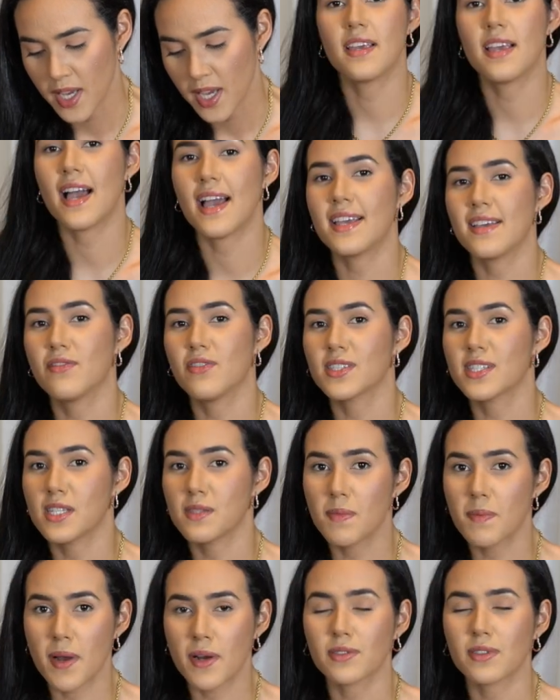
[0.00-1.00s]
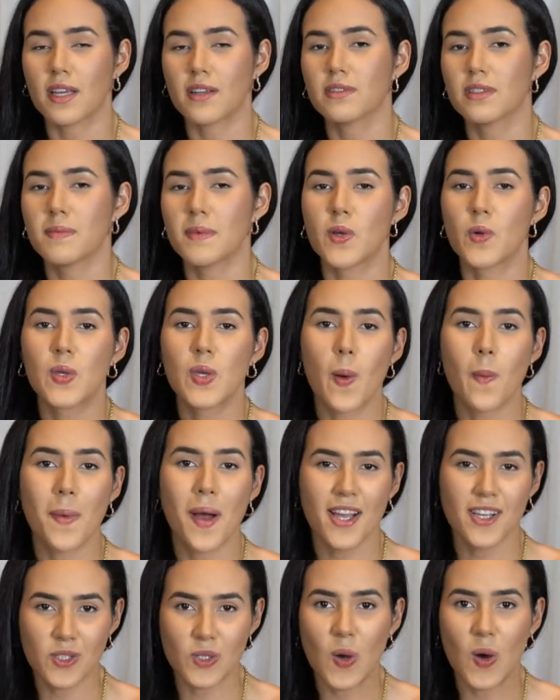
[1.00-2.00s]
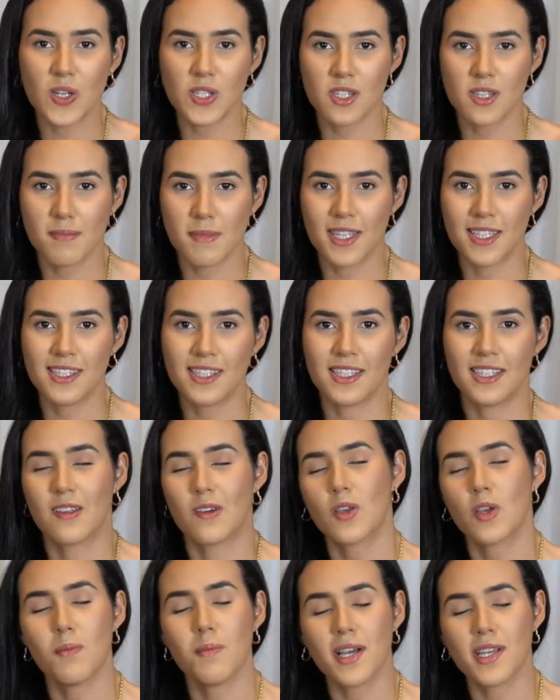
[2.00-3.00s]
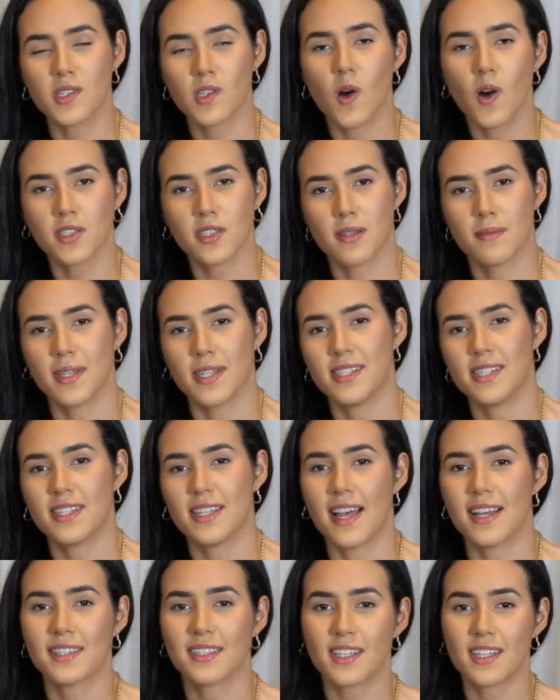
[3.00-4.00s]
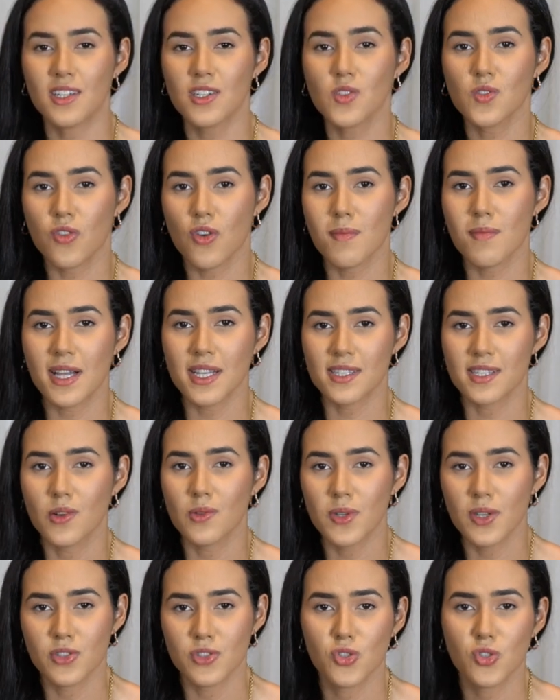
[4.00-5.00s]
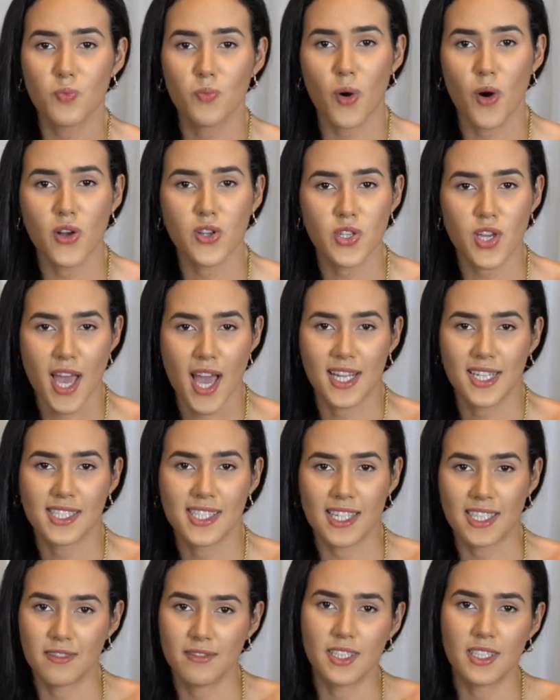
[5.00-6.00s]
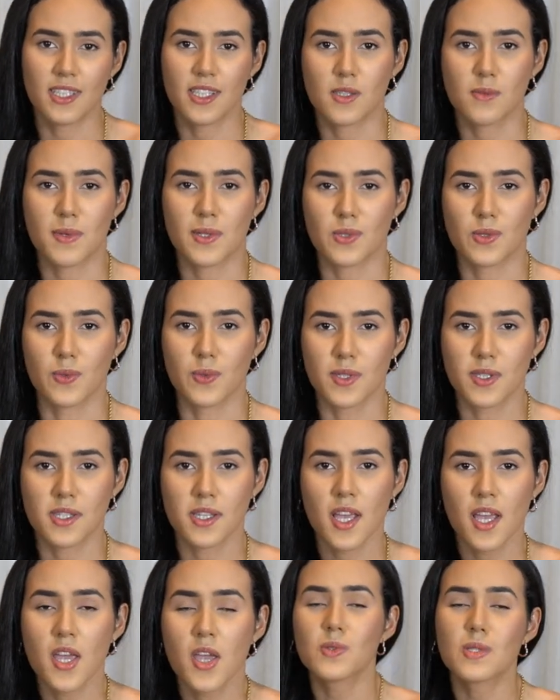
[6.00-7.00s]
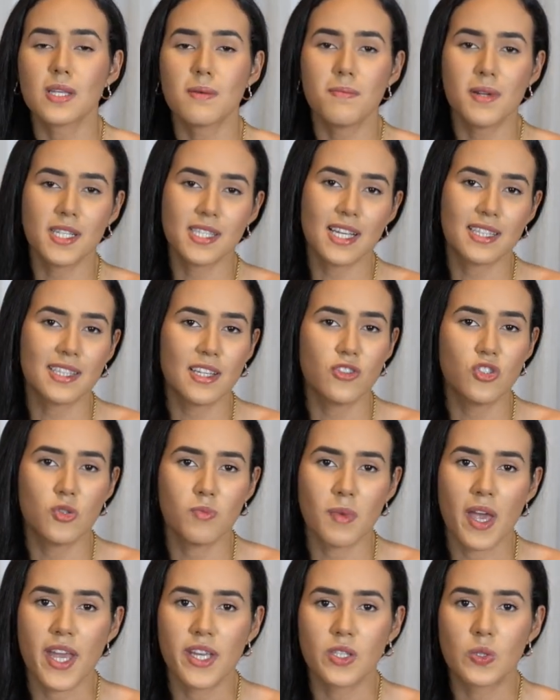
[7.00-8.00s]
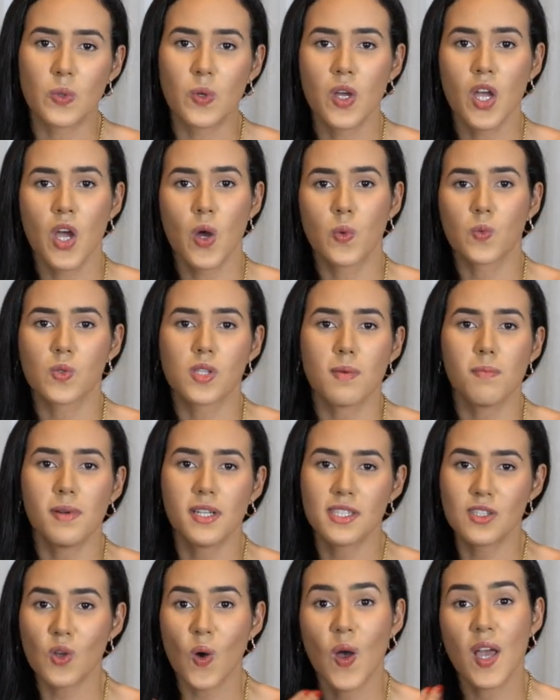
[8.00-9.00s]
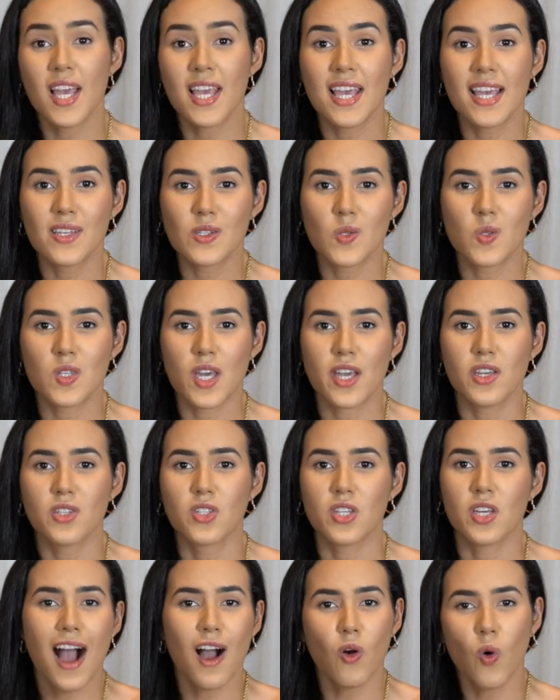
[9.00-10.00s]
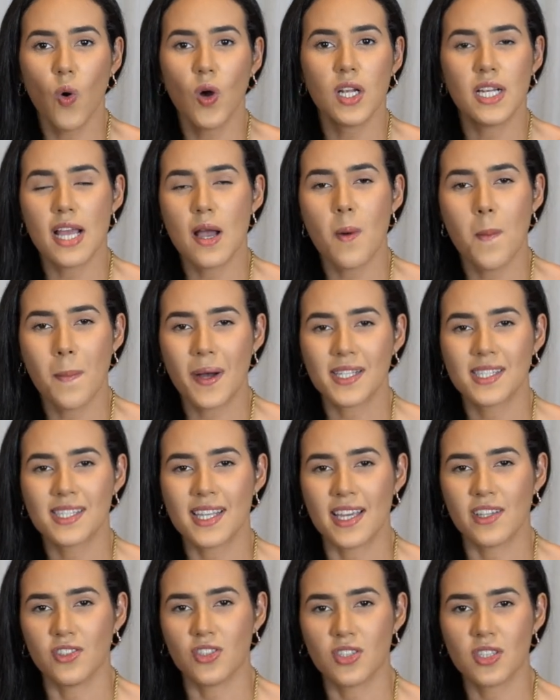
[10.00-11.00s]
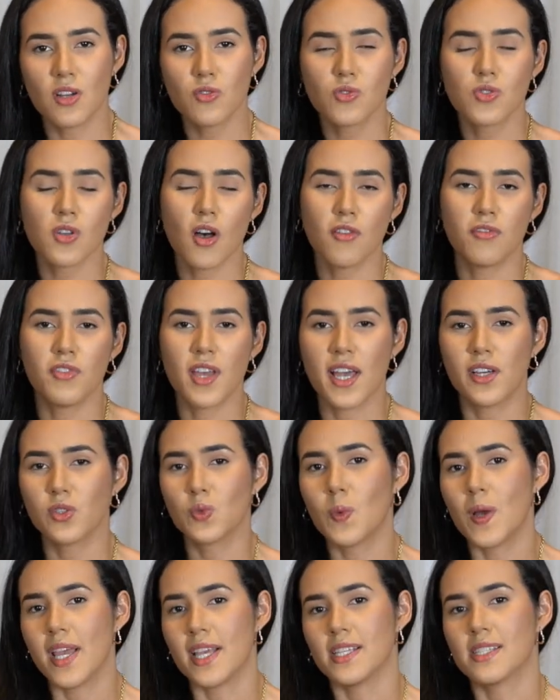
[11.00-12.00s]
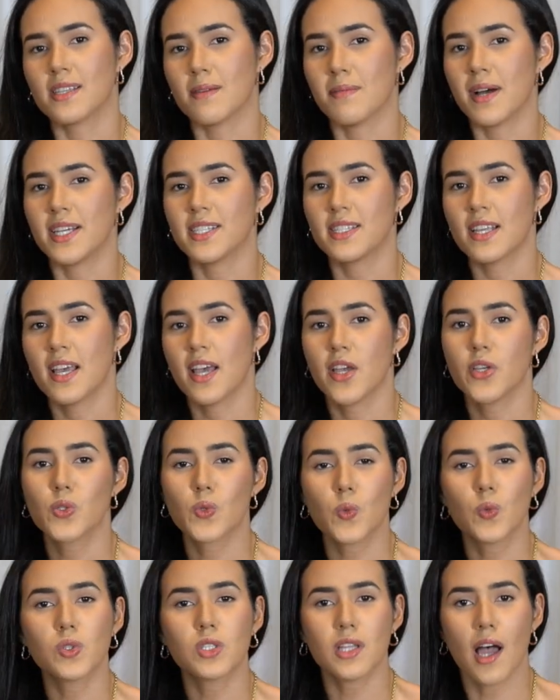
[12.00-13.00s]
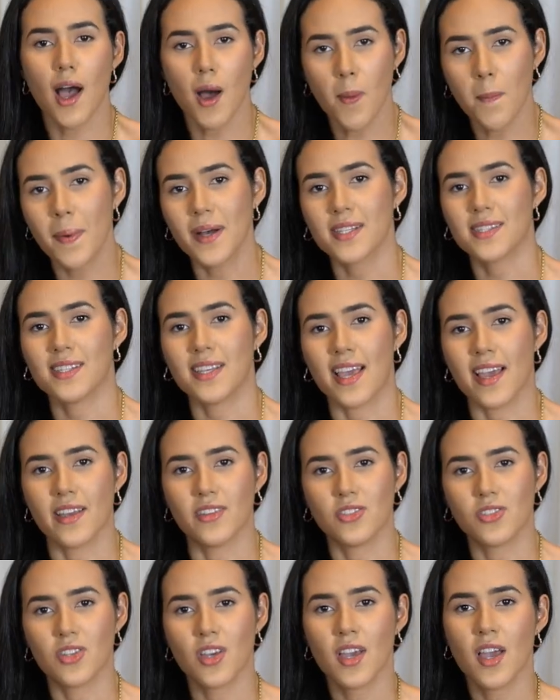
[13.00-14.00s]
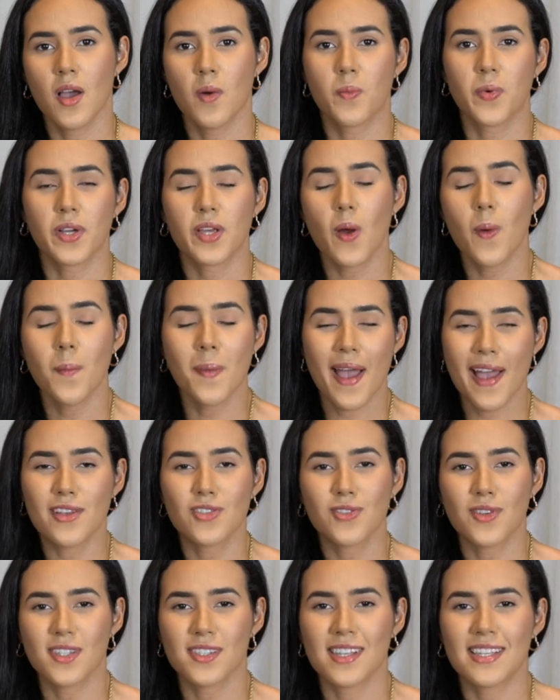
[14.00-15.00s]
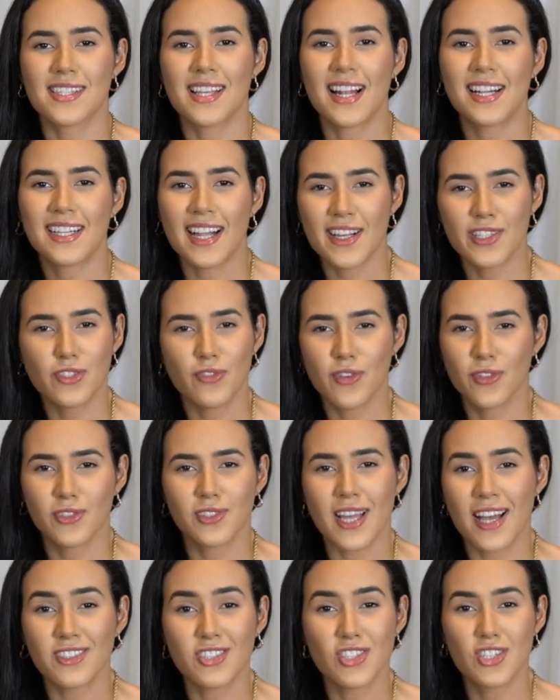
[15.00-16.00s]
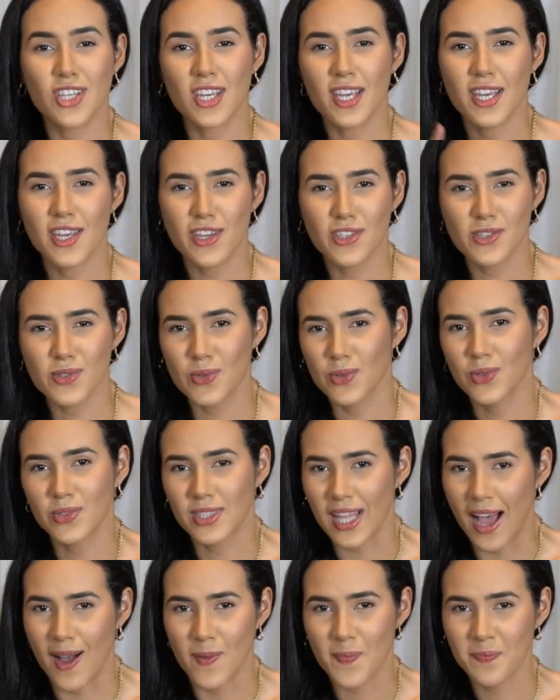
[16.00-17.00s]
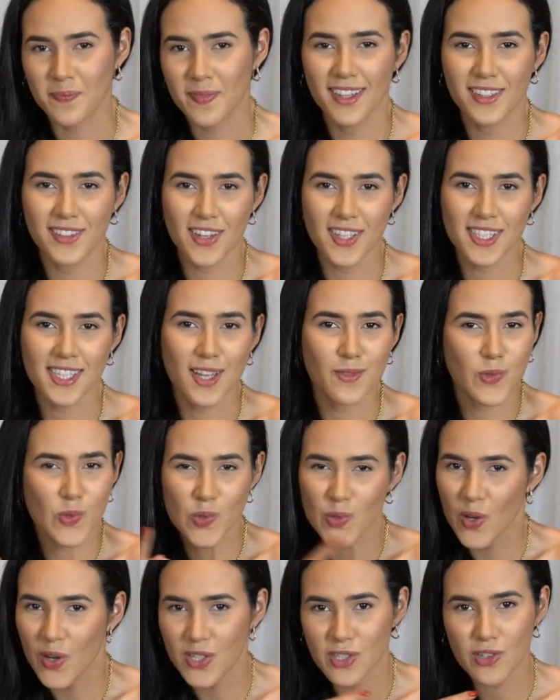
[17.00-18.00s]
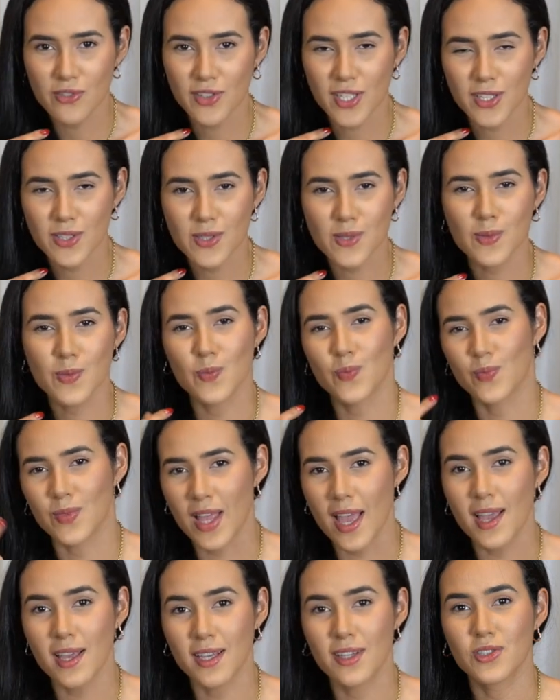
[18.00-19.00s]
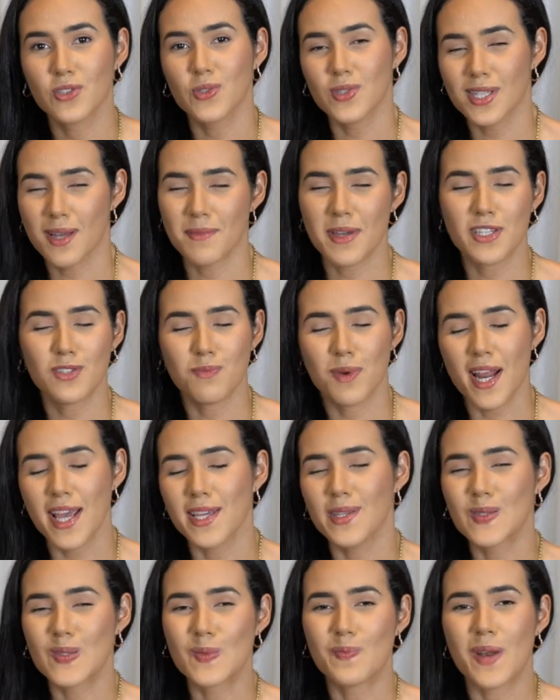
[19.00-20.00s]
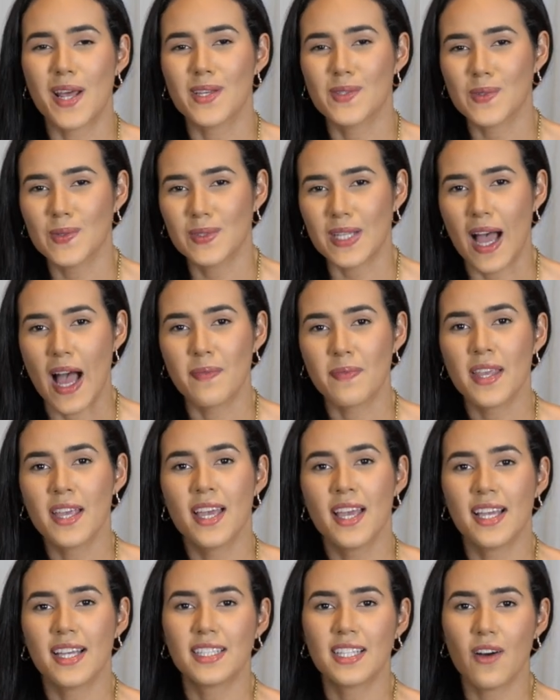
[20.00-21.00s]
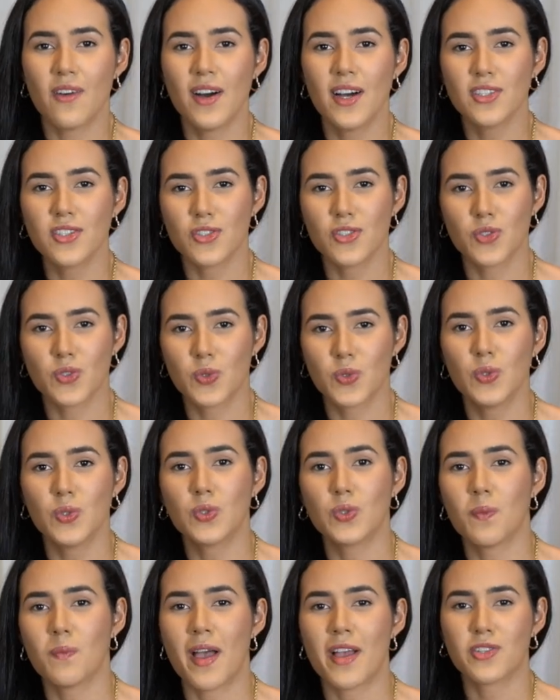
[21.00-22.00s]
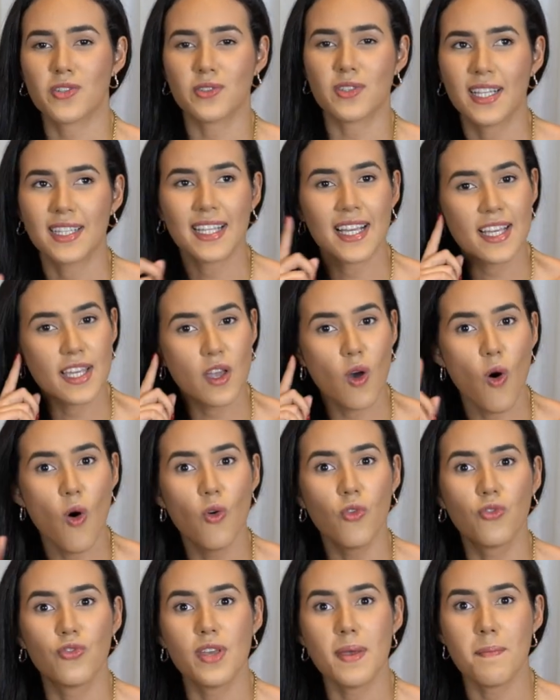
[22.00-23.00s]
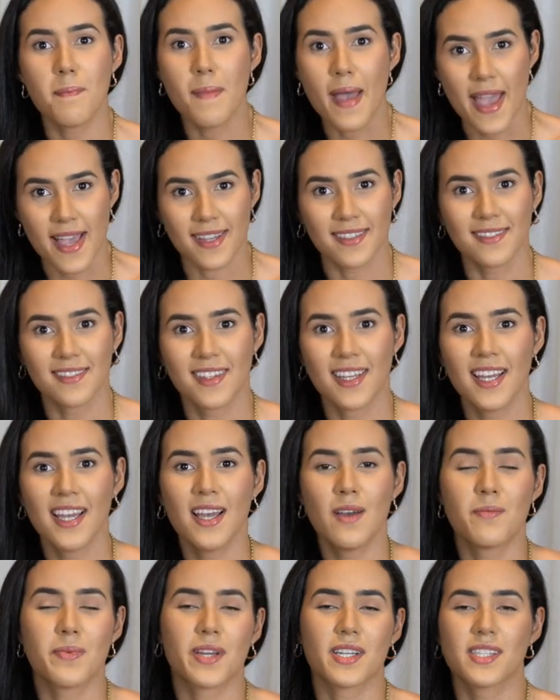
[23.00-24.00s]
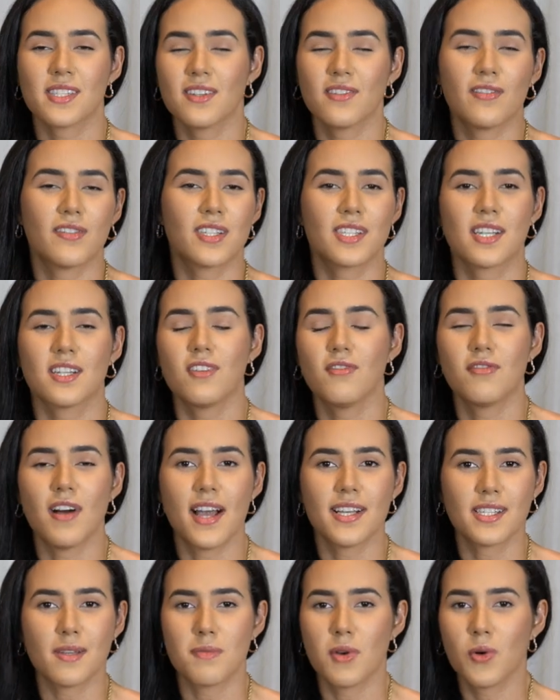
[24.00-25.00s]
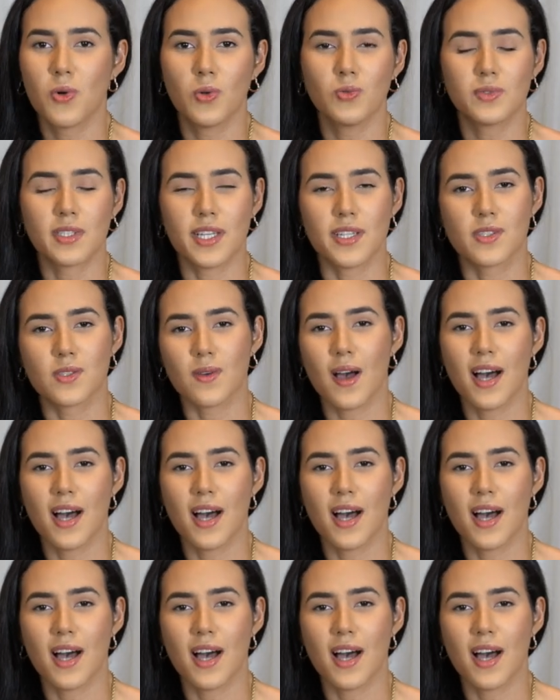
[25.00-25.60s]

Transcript: E aí vocês me perguntaram também o que eu mais gosto na medicina. O que eu mais gosto na medicina é a transformação que a gente pode realizar na vida das pessoas. Um simples atendimento, um simples sorriso, gente. Acolher o paciente, não só ver a doença, mas escutar o paciente. Porque o médico, às vezes, ele tem dificuldade de escutar. E nós temos dois ouvidos, né? Justamente para isso, para escutar. Então, antes de tudo, o médico ele tem que ouvir bem porque senão você não vai saber o contexto.